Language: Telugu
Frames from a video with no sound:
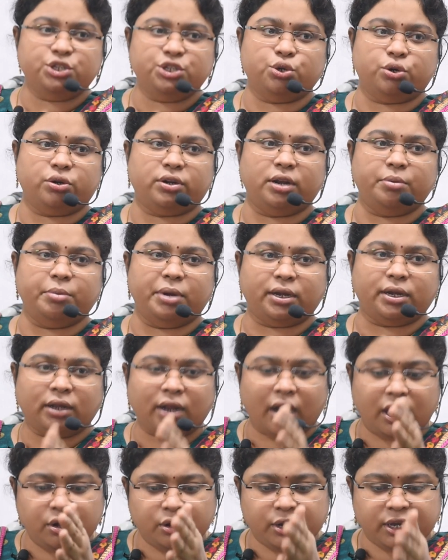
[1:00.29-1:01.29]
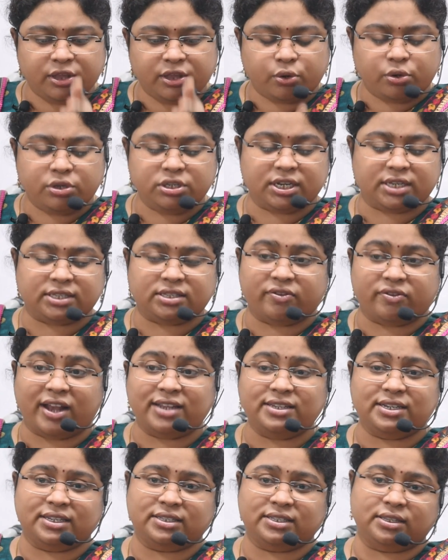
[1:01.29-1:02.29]
చూడరు అనమాట కళ్ళు కిందకు ఉంచేస్తారు
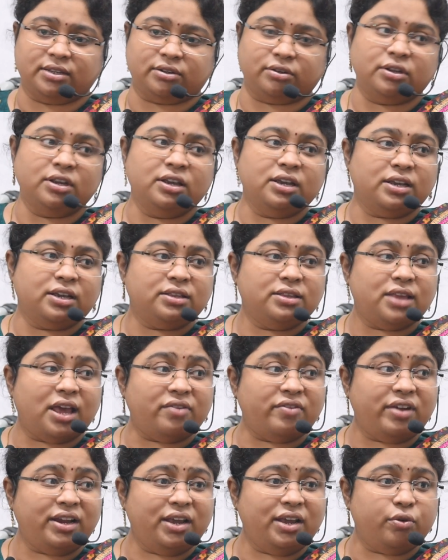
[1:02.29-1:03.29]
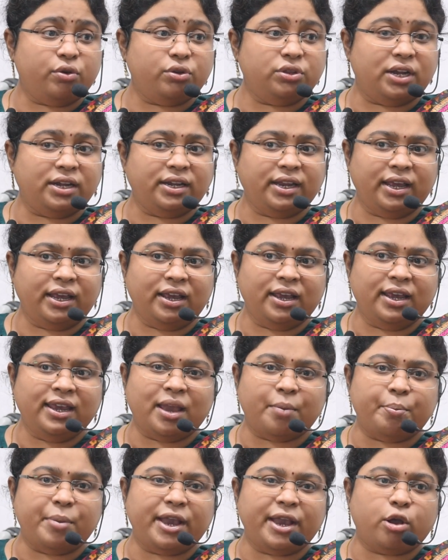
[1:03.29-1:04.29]
వాళ్ళు చేస్తారు దానివల్ల ఏమవుద్దంటే ఈ
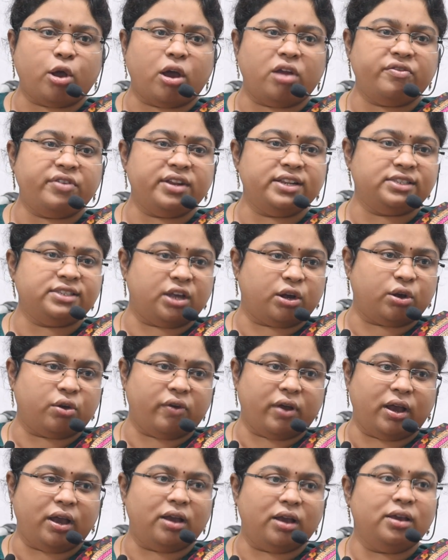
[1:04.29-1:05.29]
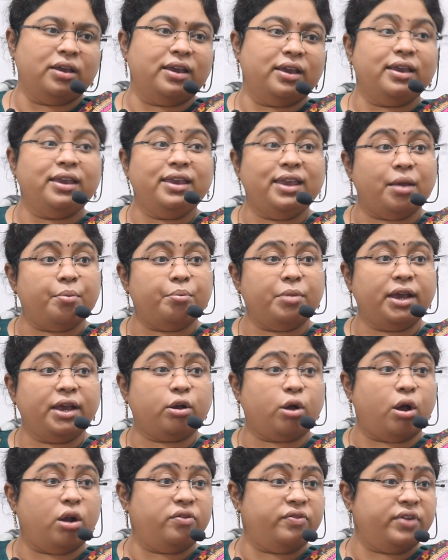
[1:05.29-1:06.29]
అబ్బాయి కాన్ఫిడెన్స్ తక్కువ ఈ అమ్మాయి
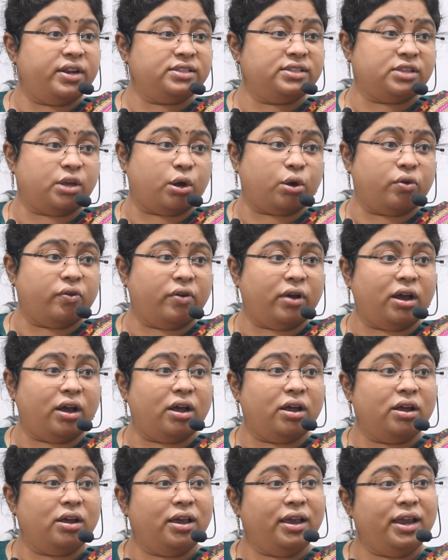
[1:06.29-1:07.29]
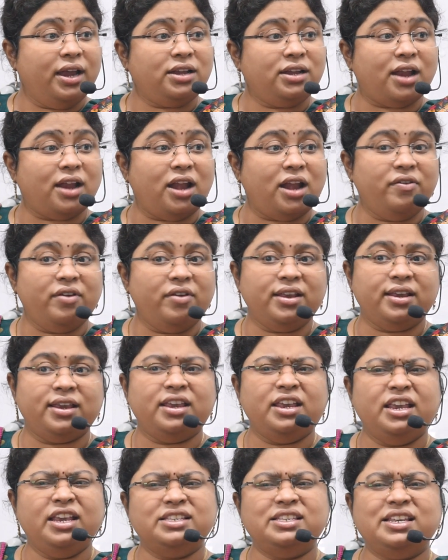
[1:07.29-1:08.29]
కాన్ఫిడెన్స్ తక్కువ ఇట్లాంటివి
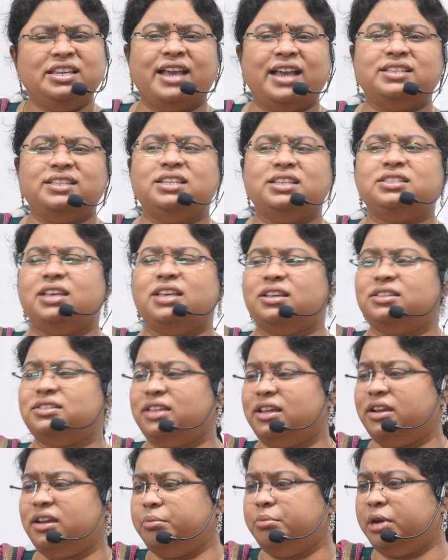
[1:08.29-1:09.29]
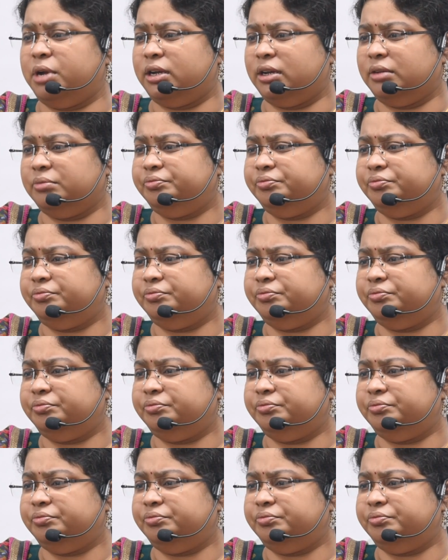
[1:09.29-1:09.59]
ఈజీగా అసెస్ చేస్తారనమాట